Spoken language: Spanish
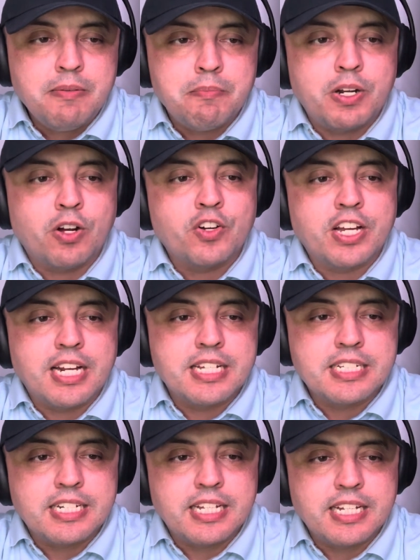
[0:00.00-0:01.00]
pero aunque la
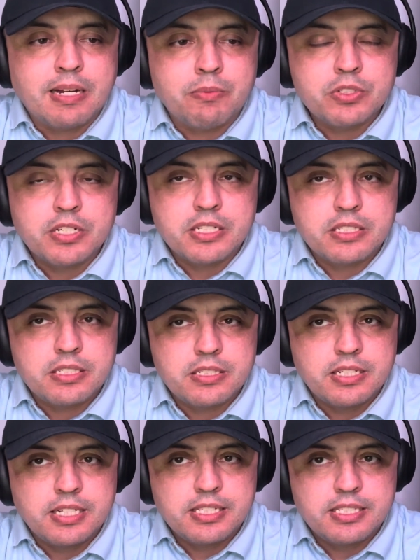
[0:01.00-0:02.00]
escena, digamos que es
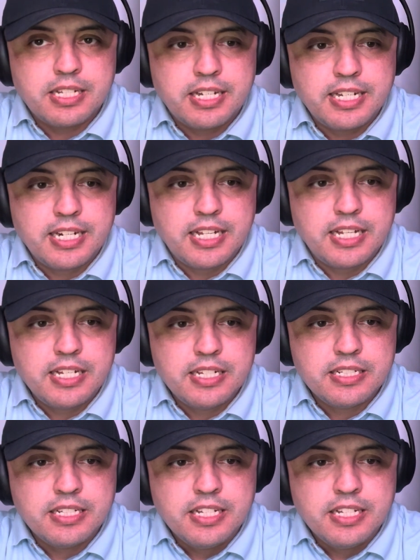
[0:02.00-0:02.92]
exagerada,